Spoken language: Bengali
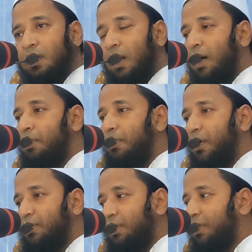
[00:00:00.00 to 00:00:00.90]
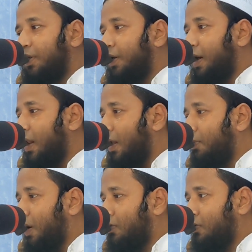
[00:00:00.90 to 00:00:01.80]
কালামে মাজিদ দিয়ে আল্লাহ
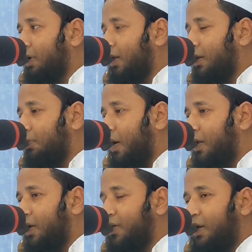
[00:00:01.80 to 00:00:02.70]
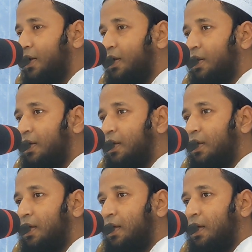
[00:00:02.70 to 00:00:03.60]
পাক দুনিয়াতে পাঠিয়েছেন
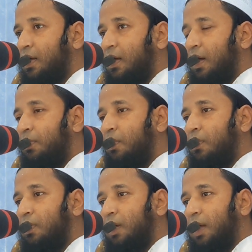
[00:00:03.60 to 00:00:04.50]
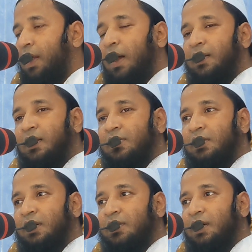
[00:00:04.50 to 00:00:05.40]
এবং এই আদেশ
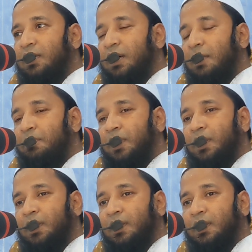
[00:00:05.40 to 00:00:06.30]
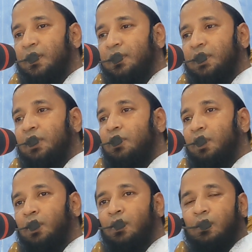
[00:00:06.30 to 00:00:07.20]
দিয়েছেন যে আপনি যে
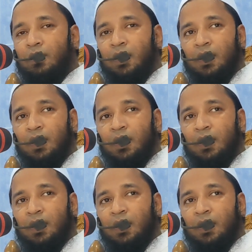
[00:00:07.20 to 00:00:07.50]
করে হোক